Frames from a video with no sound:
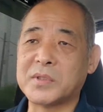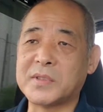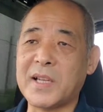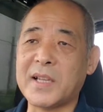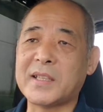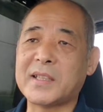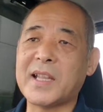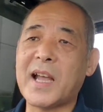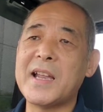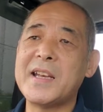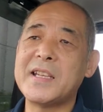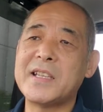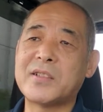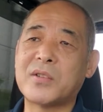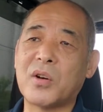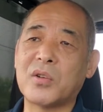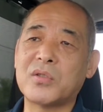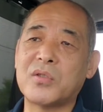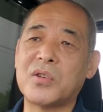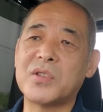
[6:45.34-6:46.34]
絶対に
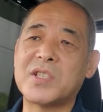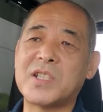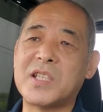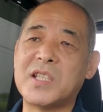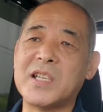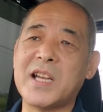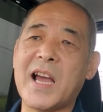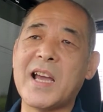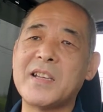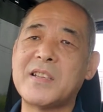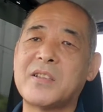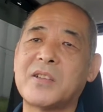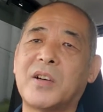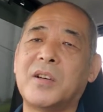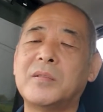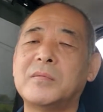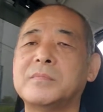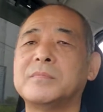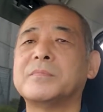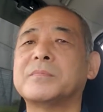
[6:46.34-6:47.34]
遅刻をしない
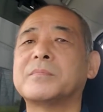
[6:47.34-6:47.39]
人